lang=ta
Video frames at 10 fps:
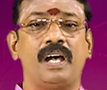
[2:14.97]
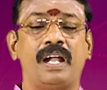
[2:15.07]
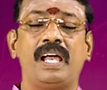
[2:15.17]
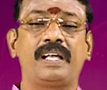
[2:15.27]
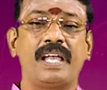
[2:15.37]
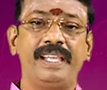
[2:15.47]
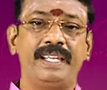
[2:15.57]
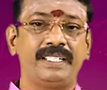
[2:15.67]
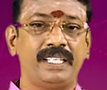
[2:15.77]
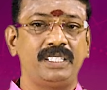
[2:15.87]
ஆனால் கை
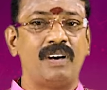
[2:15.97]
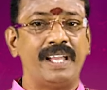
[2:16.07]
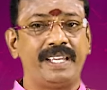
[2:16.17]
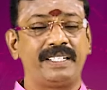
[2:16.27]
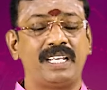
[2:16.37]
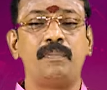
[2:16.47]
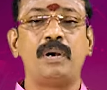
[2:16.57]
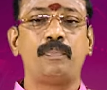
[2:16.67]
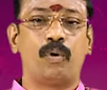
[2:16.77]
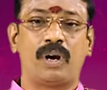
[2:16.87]
கெட்டியது வாய்
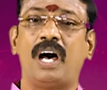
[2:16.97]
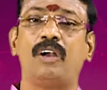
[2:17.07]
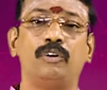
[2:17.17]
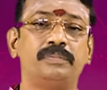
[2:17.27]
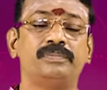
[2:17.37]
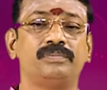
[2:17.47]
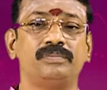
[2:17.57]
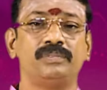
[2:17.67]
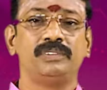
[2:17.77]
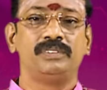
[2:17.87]
கெட்டாமல் போனாலும்
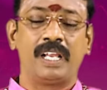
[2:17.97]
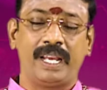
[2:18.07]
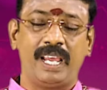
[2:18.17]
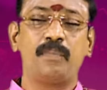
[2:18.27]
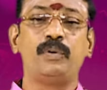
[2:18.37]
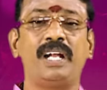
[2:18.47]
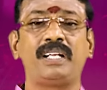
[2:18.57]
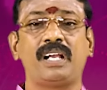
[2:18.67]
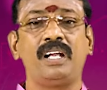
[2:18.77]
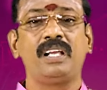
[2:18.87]
நிறைய
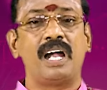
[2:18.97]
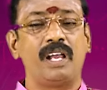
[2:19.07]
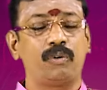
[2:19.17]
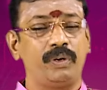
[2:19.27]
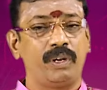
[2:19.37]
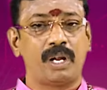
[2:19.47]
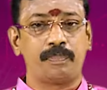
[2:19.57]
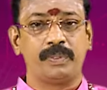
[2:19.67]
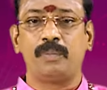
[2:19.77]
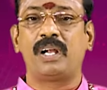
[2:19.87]
முன்னேற்றங்கள் காணக்கூடிய ஒரு
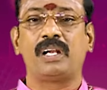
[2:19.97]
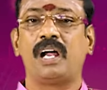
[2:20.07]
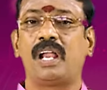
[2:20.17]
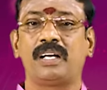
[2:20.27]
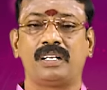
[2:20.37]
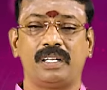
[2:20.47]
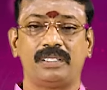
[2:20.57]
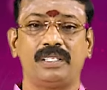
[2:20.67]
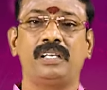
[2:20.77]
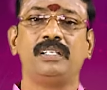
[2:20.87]
அற்புதமான நாளாக
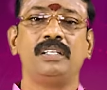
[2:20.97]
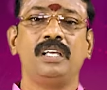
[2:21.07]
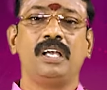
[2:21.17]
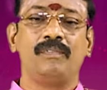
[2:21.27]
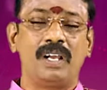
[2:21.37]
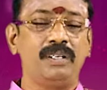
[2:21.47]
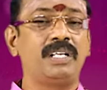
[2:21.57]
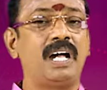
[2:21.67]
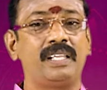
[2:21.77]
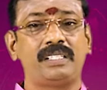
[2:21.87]
இருக்கிறது
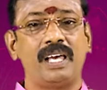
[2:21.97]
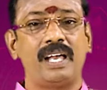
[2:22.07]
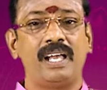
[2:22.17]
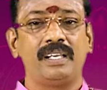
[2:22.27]
வருங்காலத்தில்